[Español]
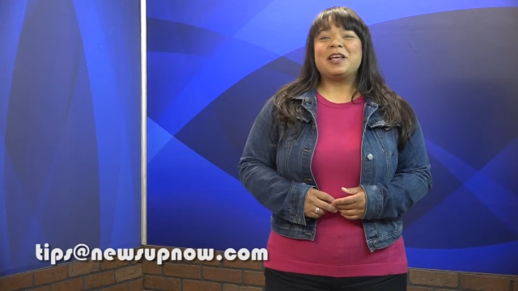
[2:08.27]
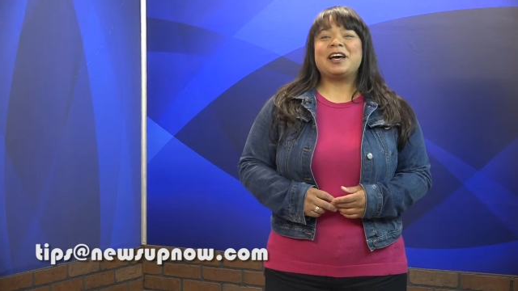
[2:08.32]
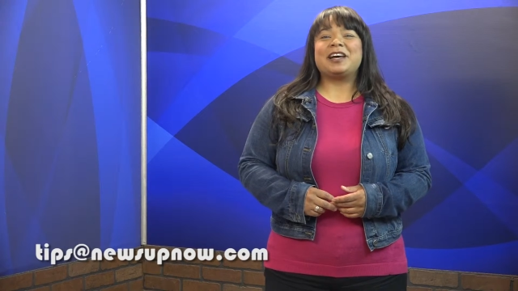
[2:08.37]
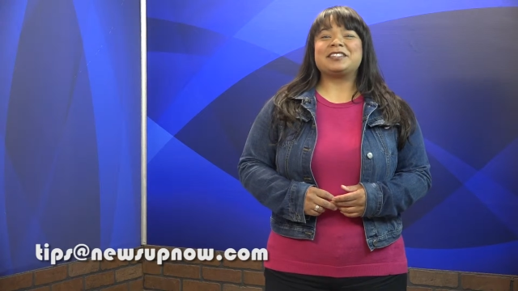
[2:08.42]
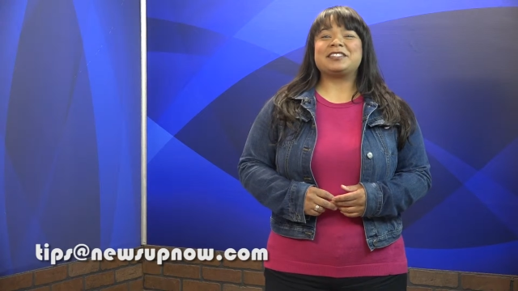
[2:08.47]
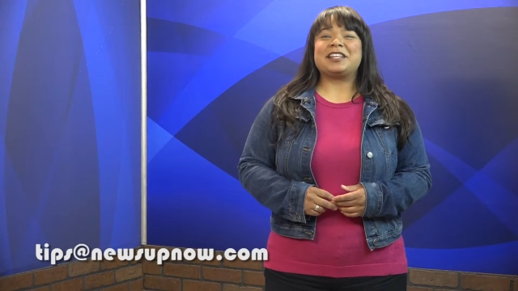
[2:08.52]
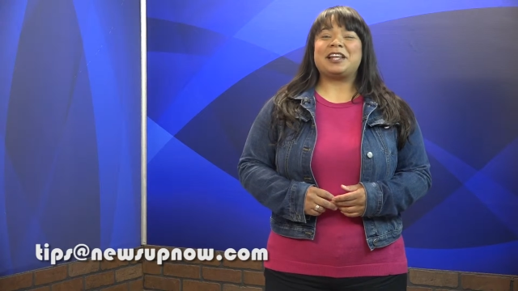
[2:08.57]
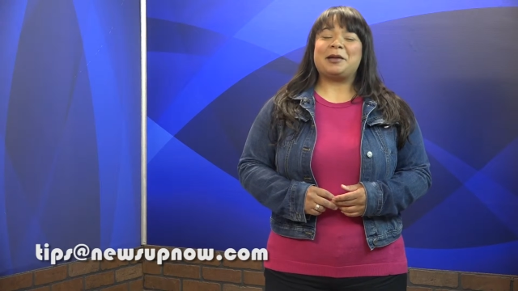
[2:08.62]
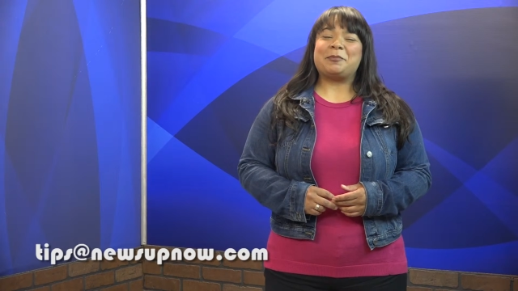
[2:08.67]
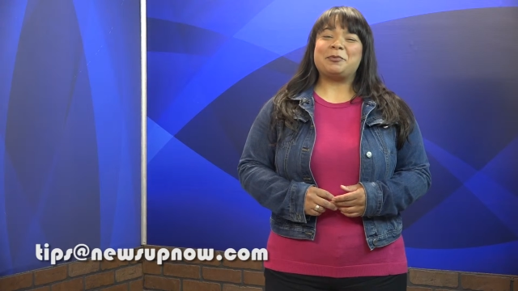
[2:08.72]

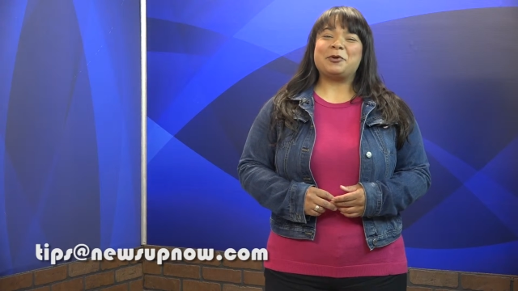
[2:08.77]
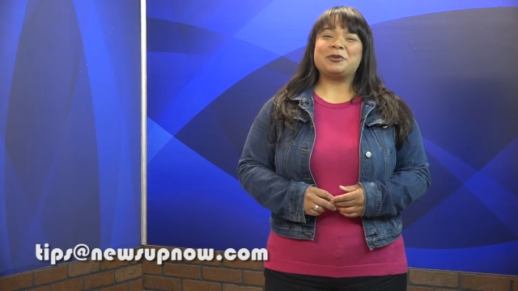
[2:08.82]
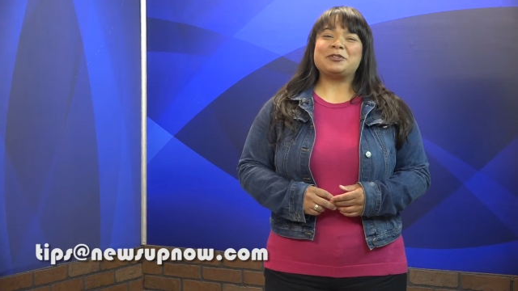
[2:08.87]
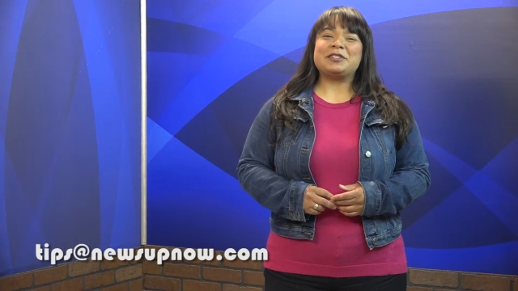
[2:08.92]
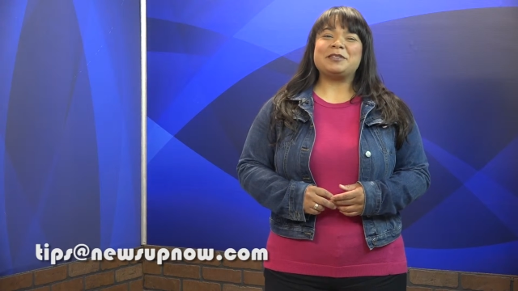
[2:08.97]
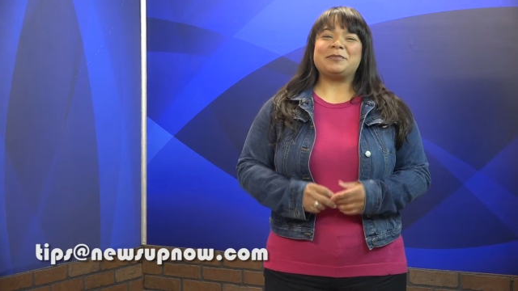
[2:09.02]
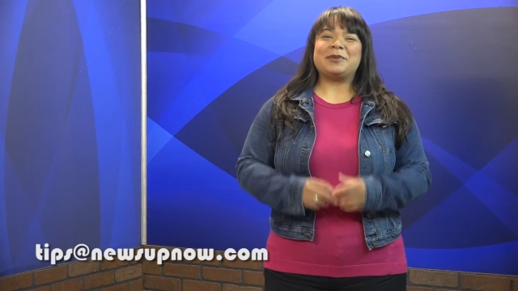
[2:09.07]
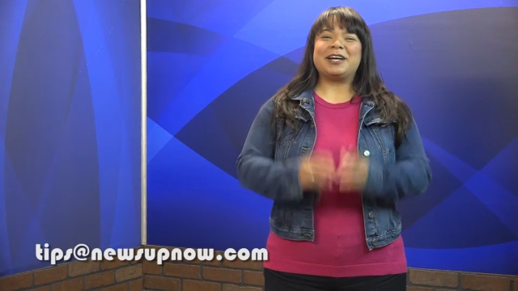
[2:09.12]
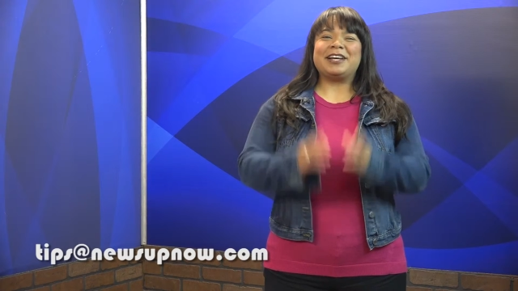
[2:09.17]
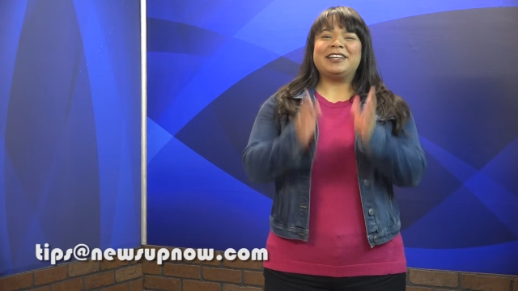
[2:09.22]
Hasta la
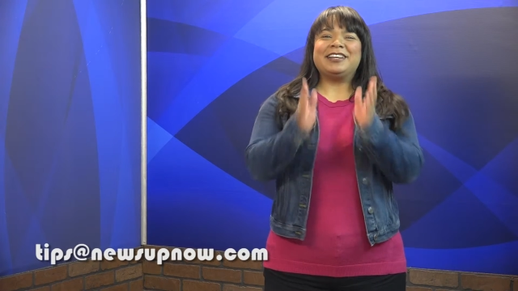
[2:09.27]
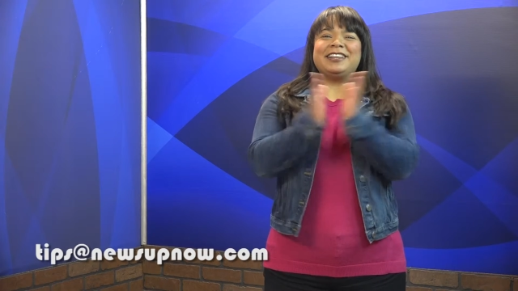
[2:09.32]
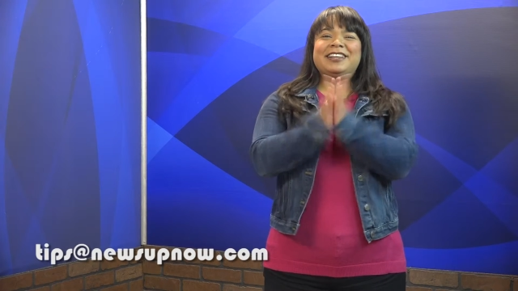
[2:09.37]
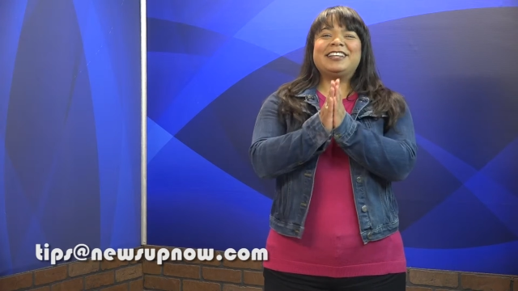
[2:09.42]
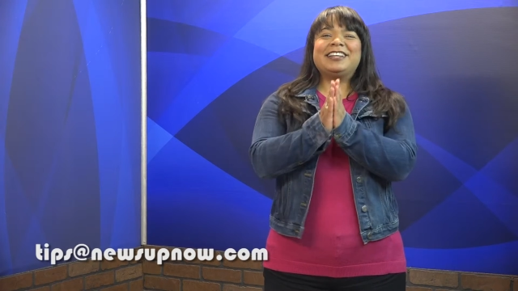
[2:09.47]
próxima.